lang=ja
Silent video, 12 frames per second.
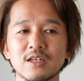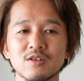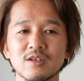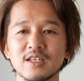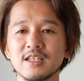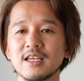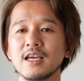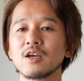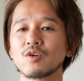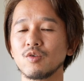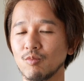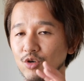てる時に
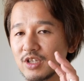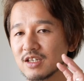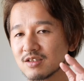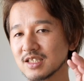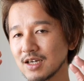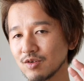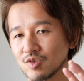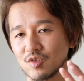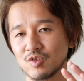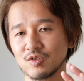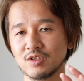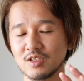こうモデルさんを撮
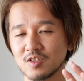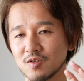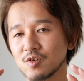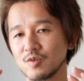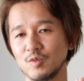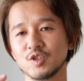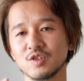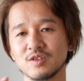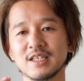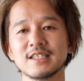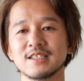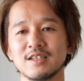ることにすごく夢中
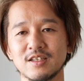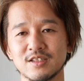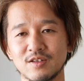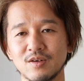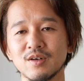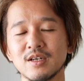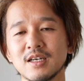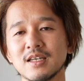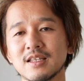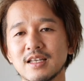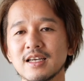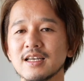になっちゃうんですよ。
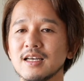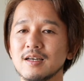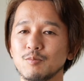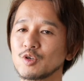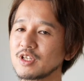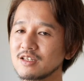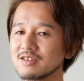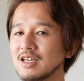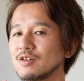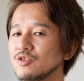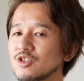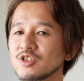でモデルさ
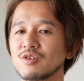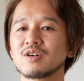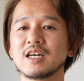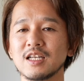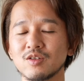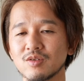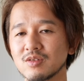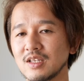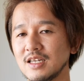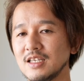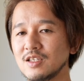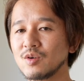んを後ろから撮っ
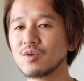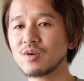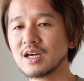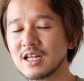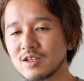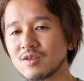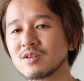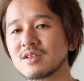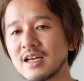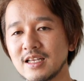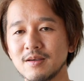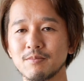たり横から撮っ
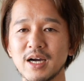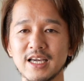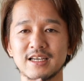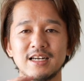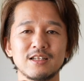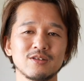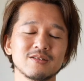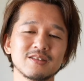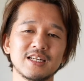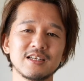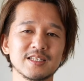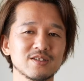たり前から撮っ
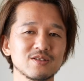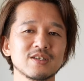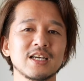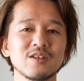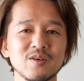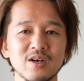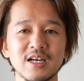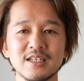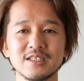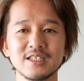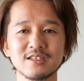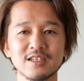たりはするけど
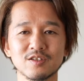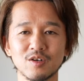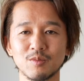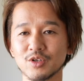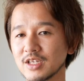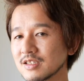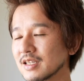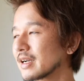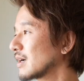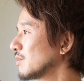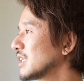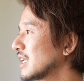実はそのモデルさん
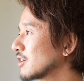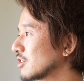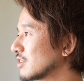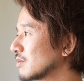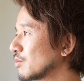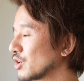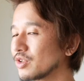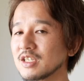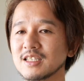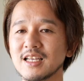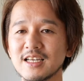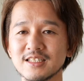が見てるもの
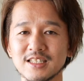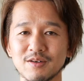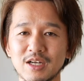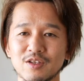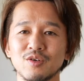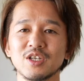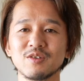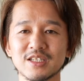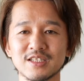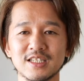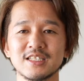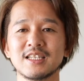に対しては撮り
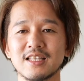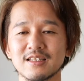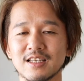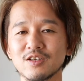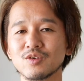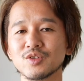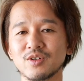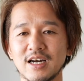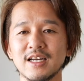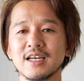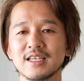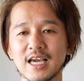忘れてたっていうこと
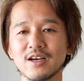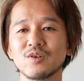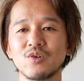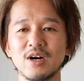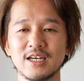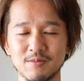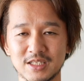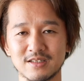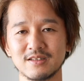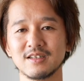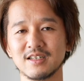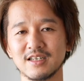は結構ありま
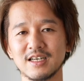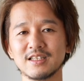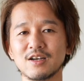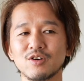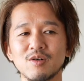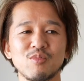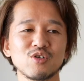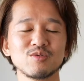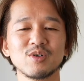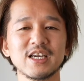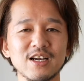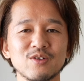す。でこれ僕
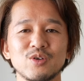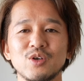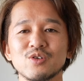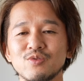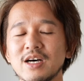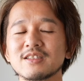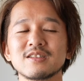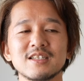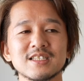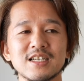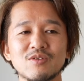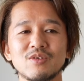も結構よく忘れ
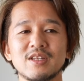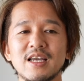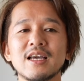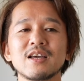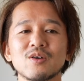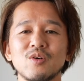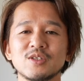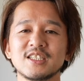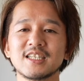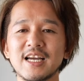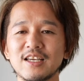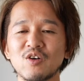ちゃうのでこう
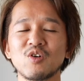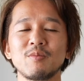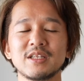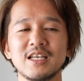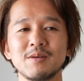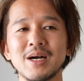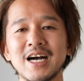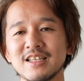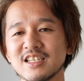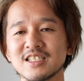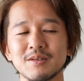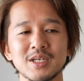自戒を込めて今
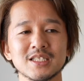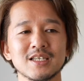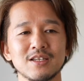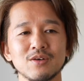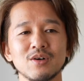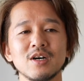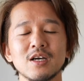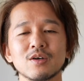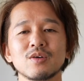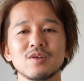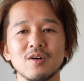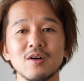話してますけど
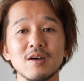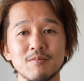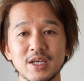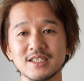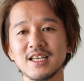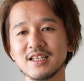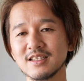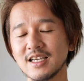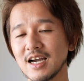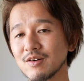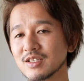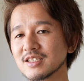この目線
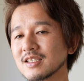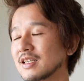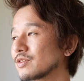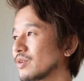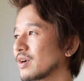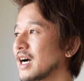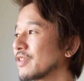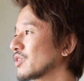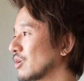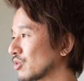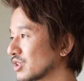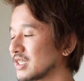に合わせてその
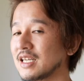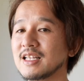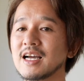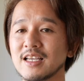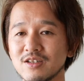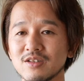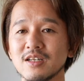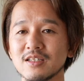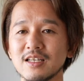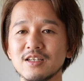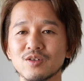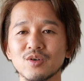カットをつないであげるっ
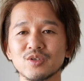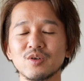ていうこ